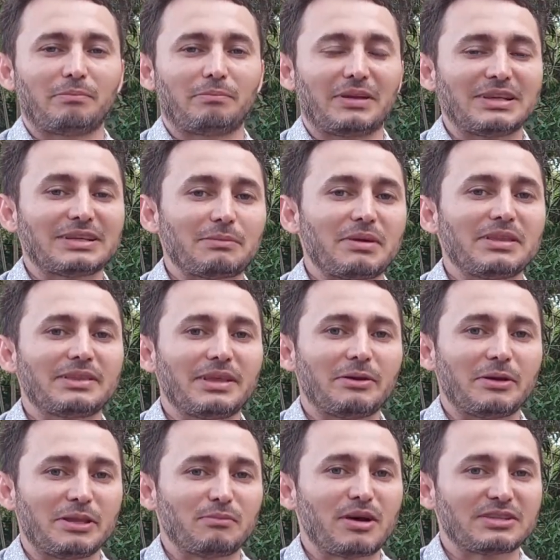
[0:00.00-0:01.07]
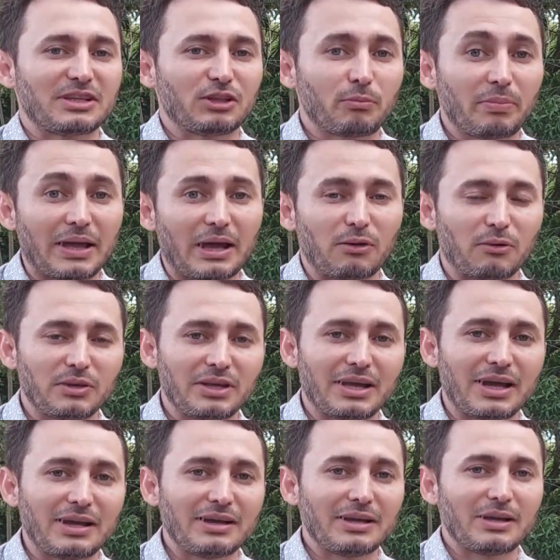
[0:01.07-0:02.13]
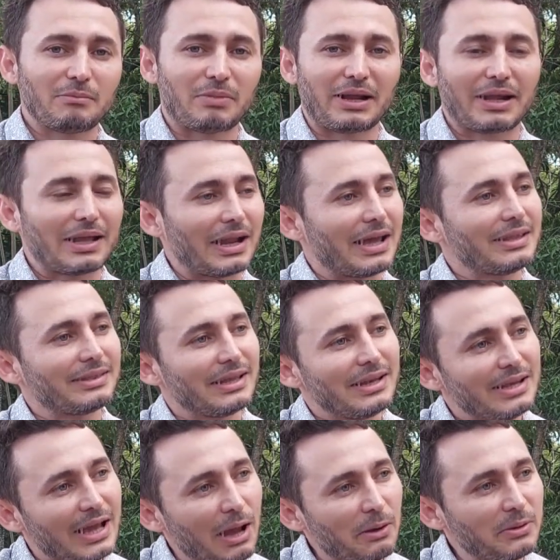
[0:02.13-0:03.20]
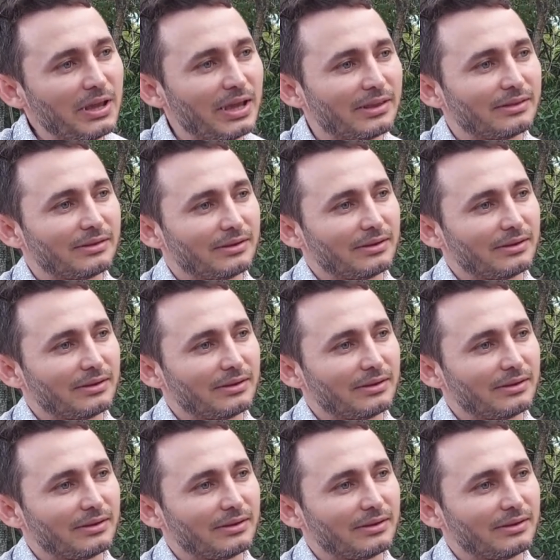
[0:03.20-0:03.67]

precisamente venimos haciendo pedagogía para que la gente elija bien,